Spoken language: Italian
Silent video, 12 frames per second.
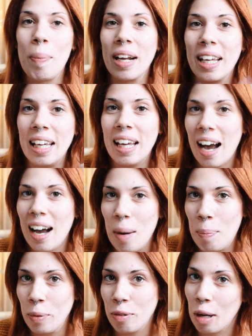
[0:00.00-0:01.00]
per chi ha
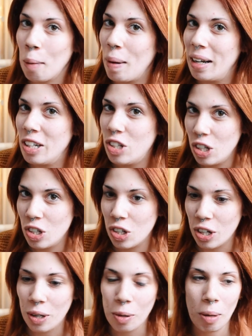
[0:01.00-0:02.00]
appunto i capelli
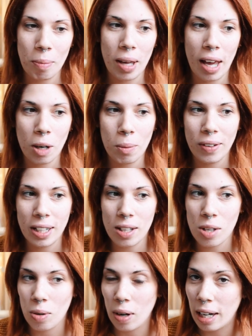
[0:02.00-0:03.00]
ginger come i miei come
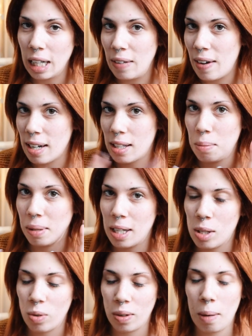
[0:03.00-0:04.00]
vedete sono anche diversi ma
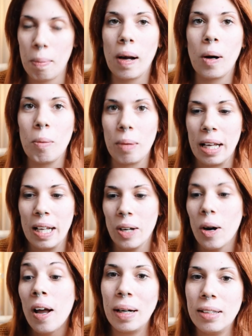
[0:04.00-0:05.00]
adesso ve ne parlo
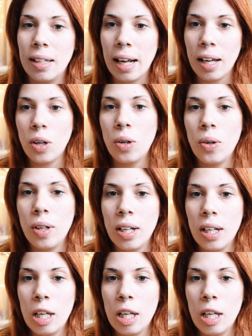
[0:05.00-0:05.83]
meglio partirei con